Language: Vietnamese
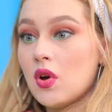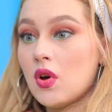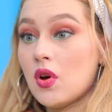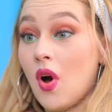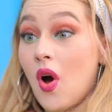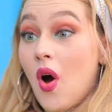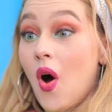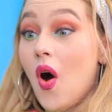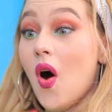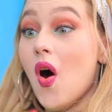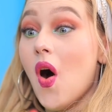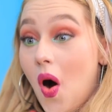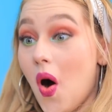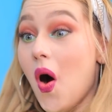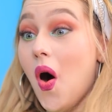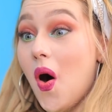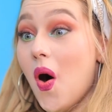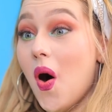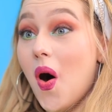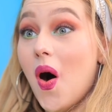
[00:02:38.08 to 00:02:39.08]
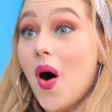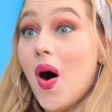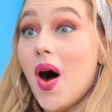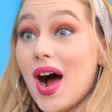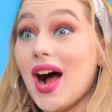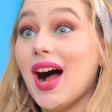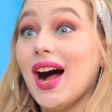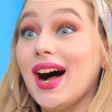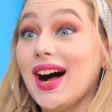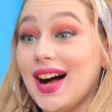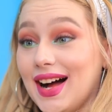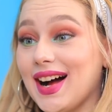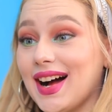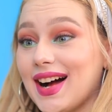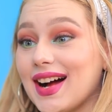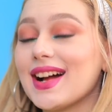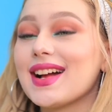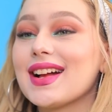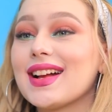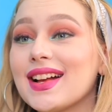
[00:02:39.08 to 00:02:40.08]
Ôi, thuận mắt hơn nè.
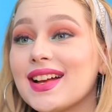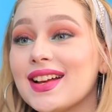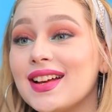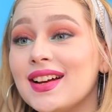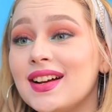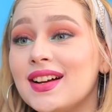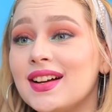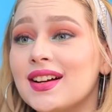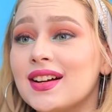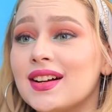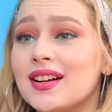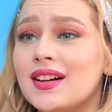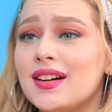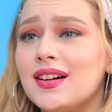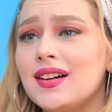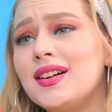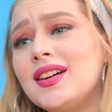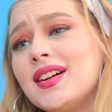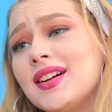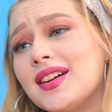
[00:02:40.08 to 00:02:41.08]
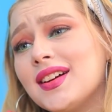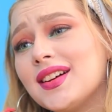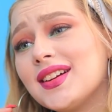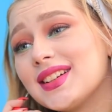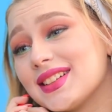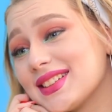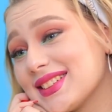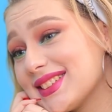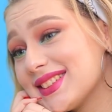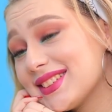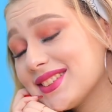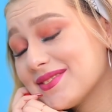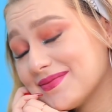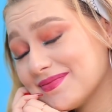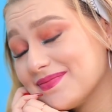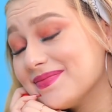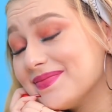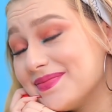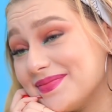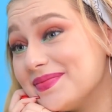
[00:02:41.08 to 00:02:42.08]
Tuyệt vời. Giờ
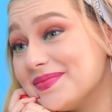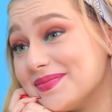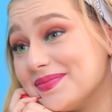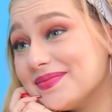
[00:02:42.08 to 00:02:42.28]
con đi được